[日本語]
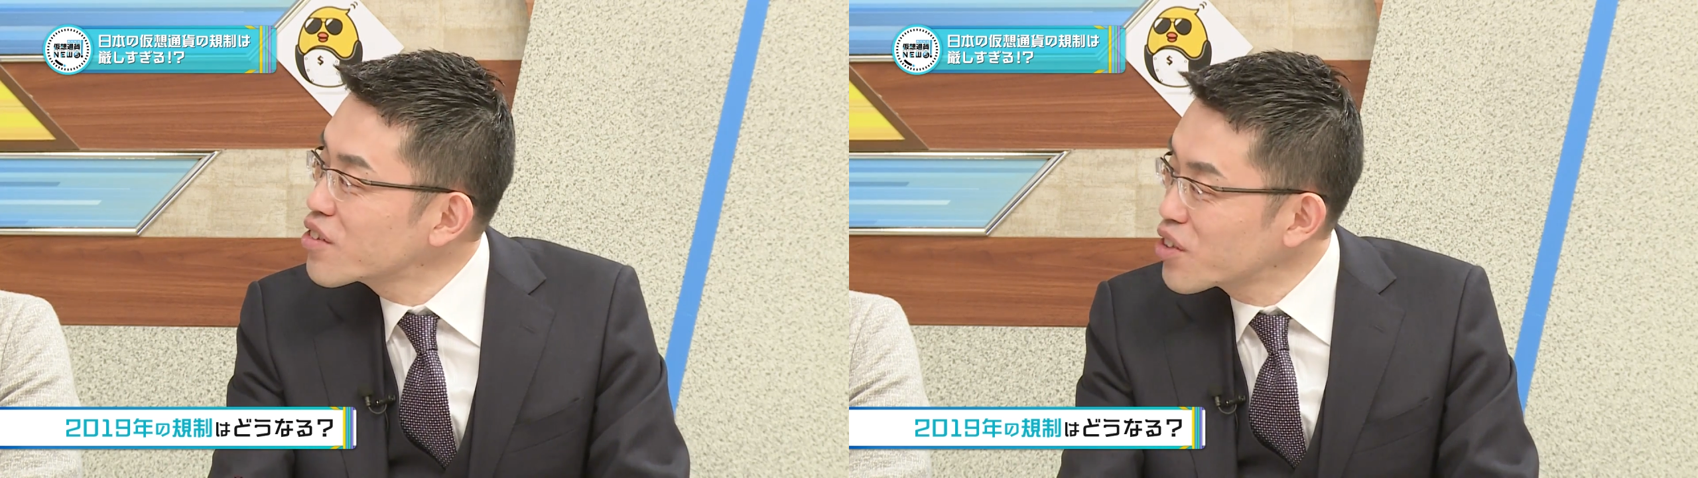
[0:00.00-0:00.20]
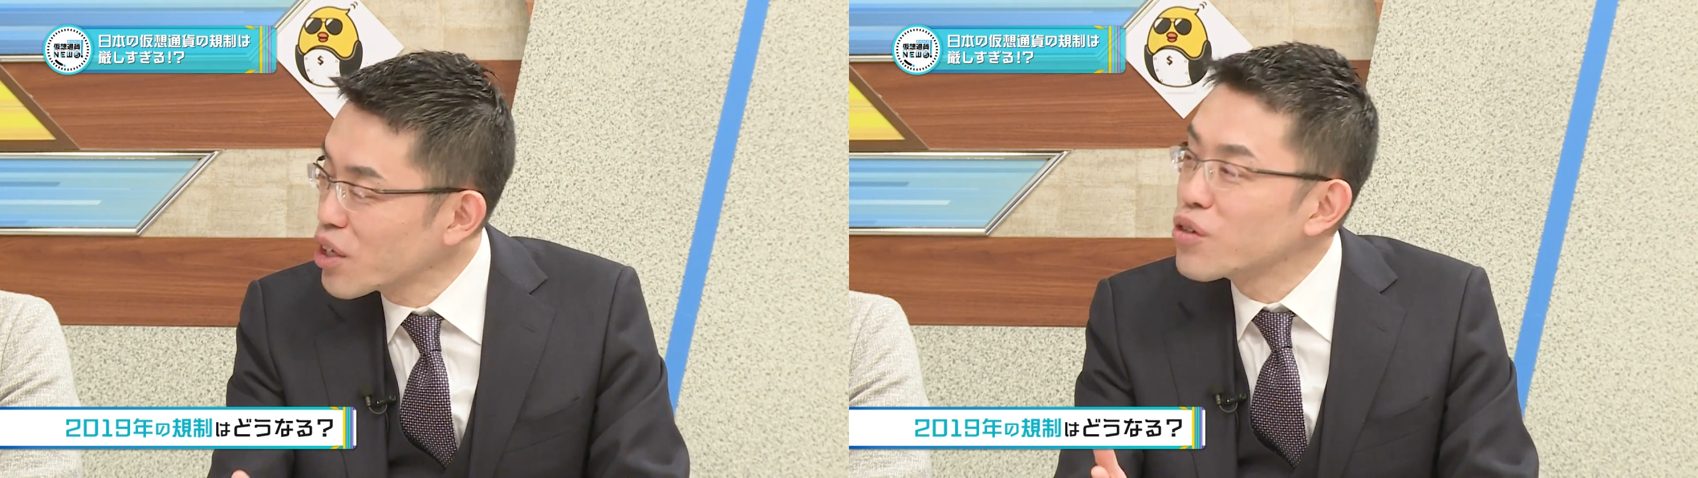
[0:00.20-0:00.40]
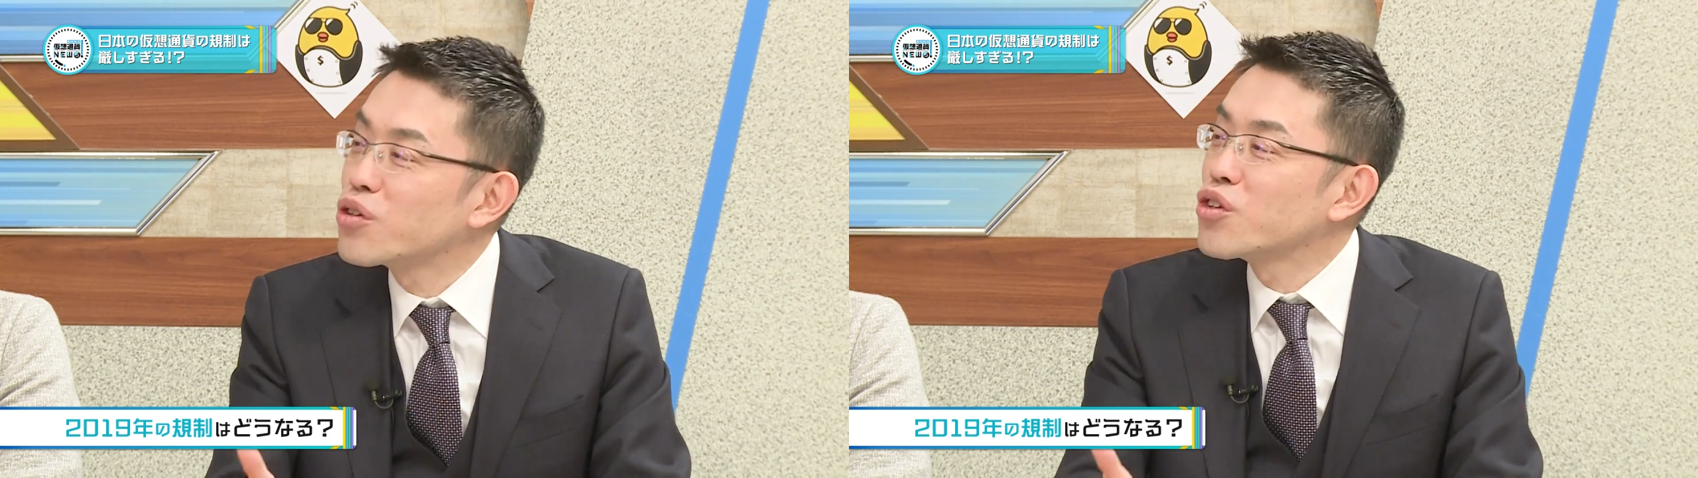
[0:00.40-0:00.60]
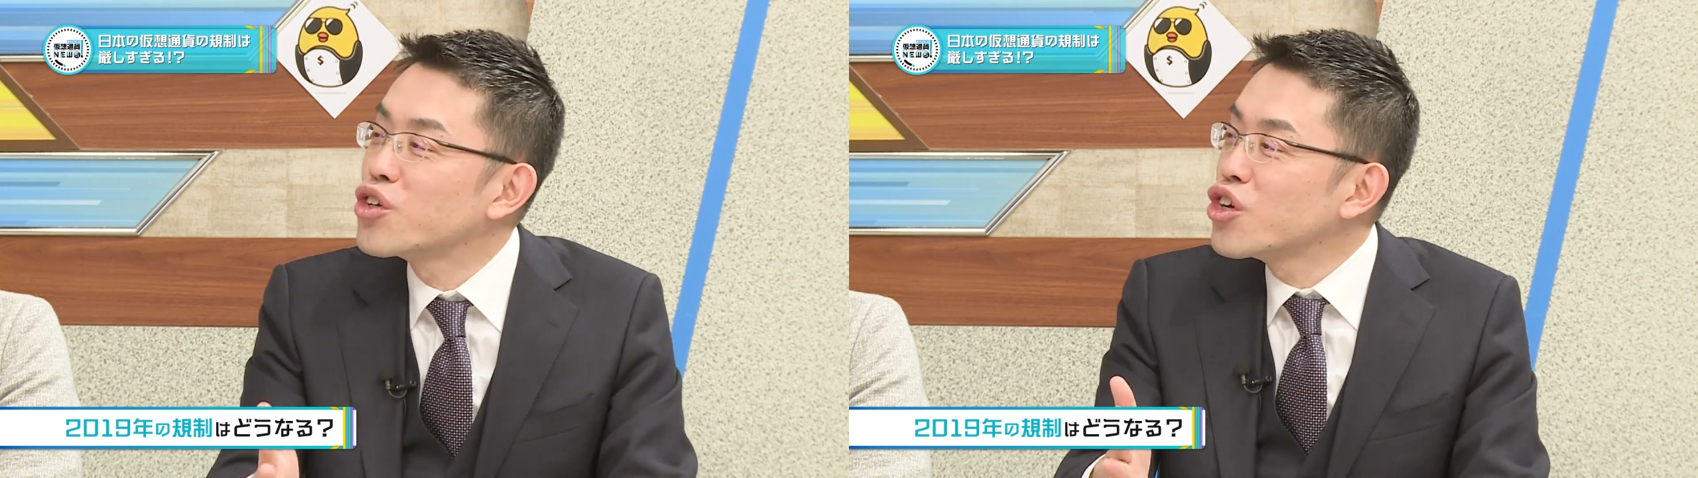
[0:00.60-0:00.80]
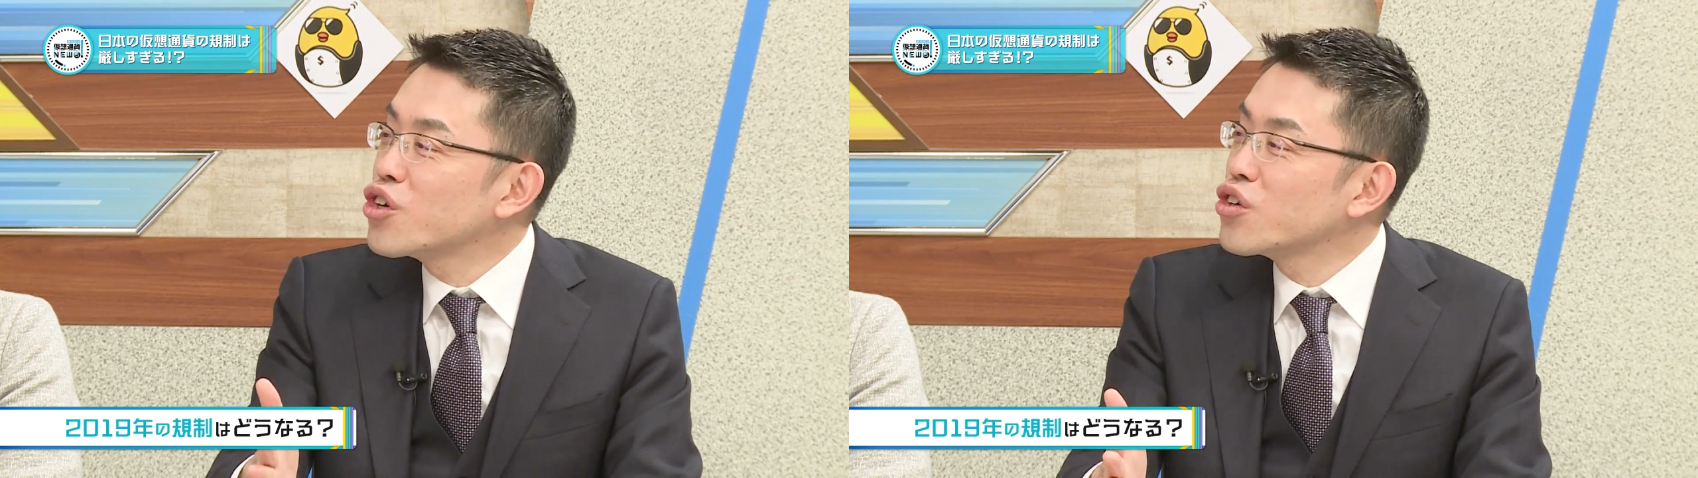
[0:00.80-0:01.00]
ていう、
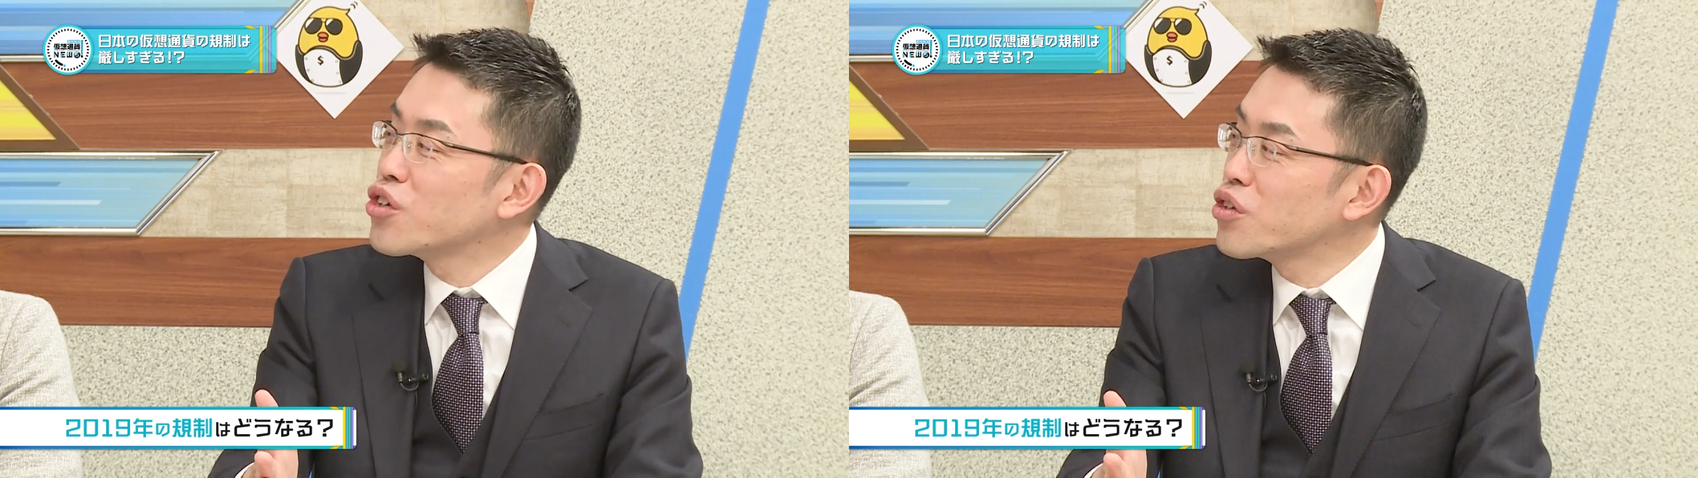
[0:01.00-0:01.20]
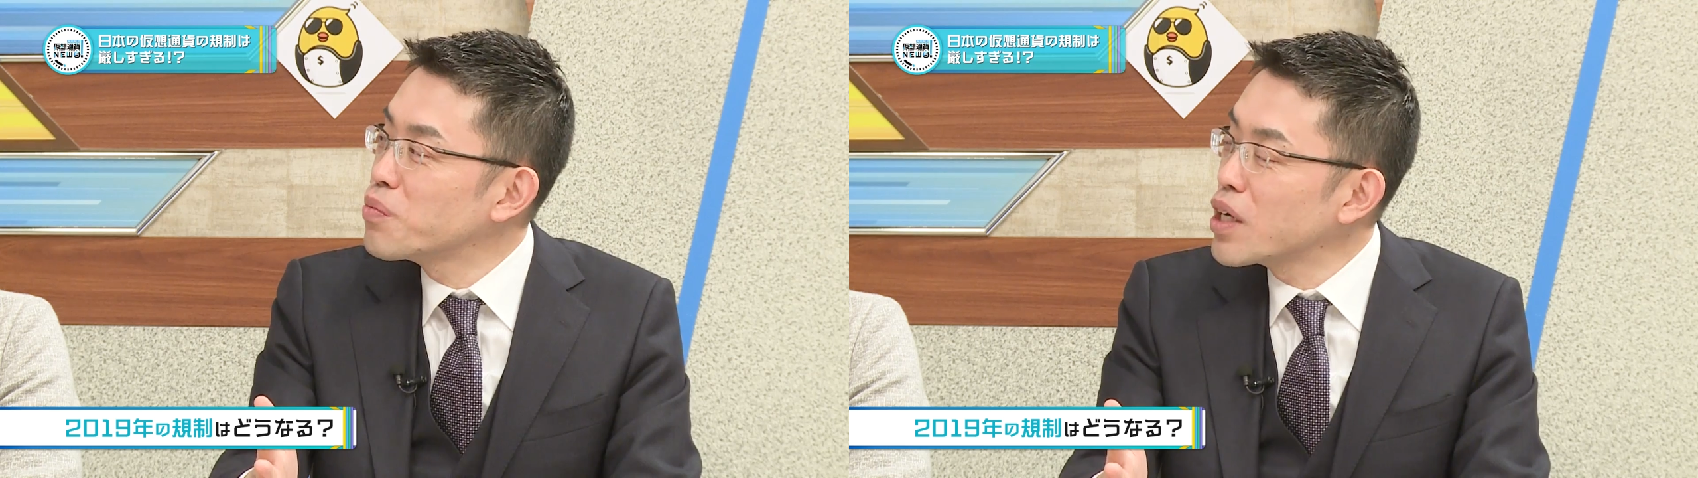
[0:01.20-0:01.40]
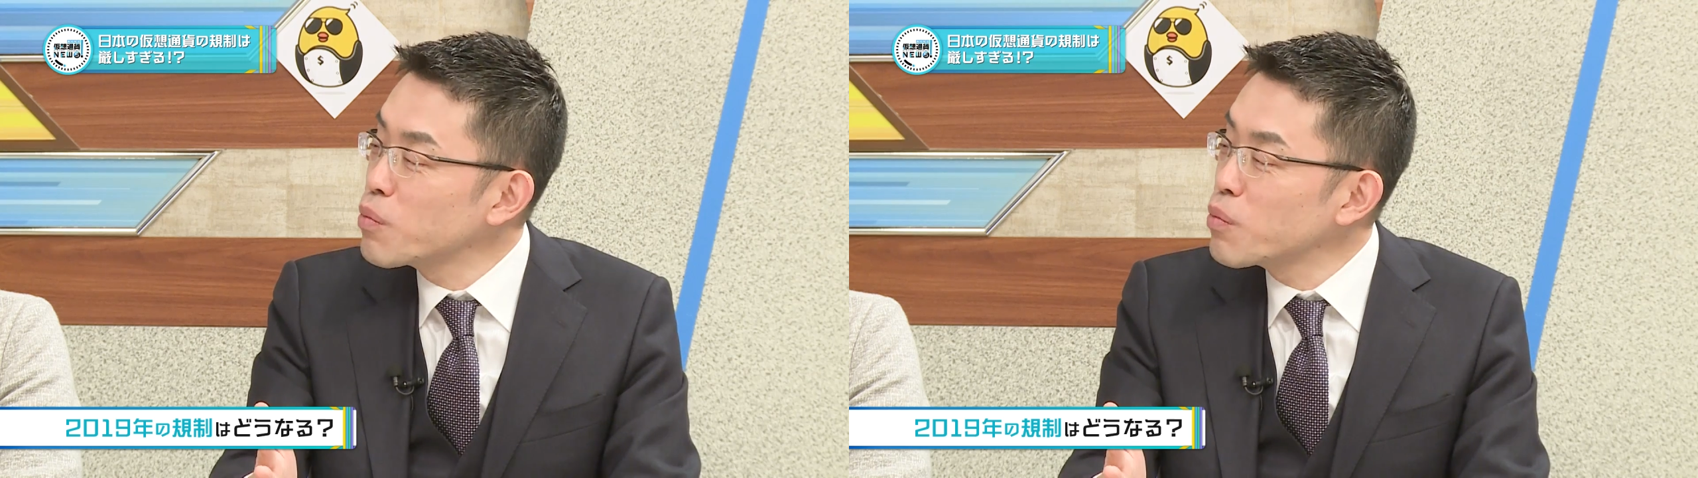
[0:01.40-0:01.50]
うん、まあ、